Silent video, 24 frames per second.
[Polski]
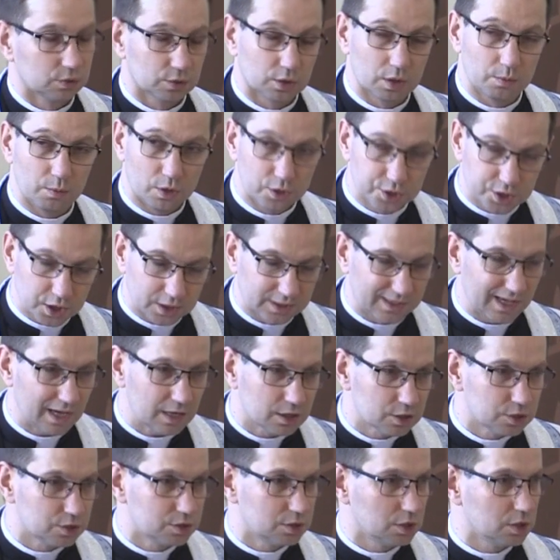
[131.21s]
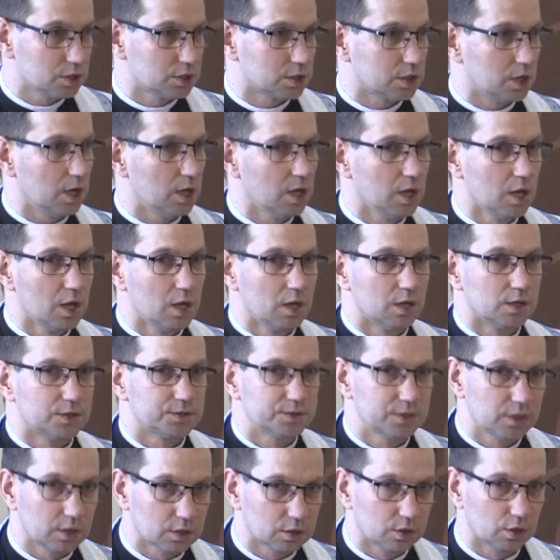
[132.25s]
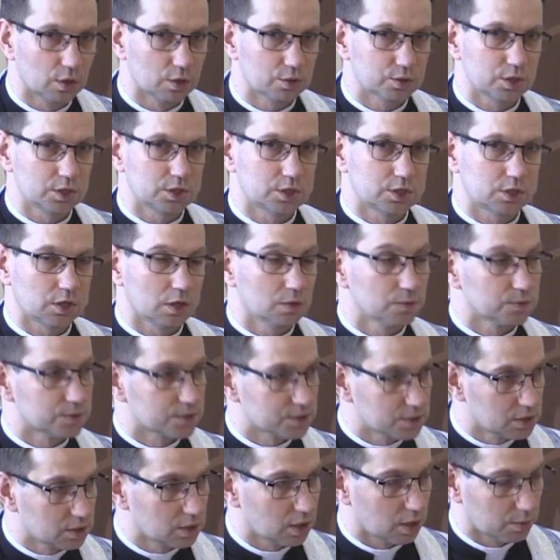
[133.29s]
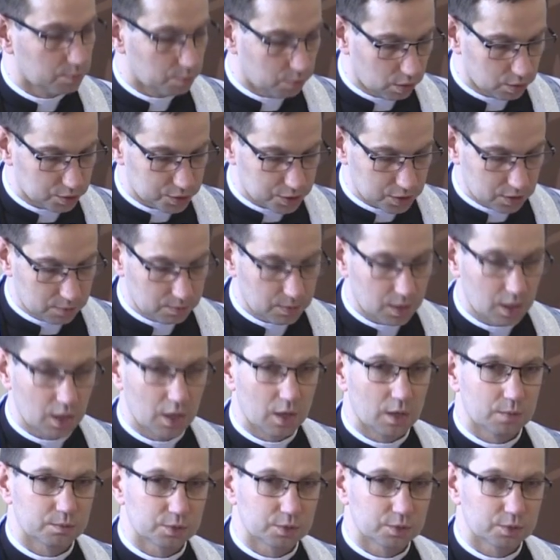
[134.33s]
który może tak ściśle zjednoczyć się z Synem Bożym,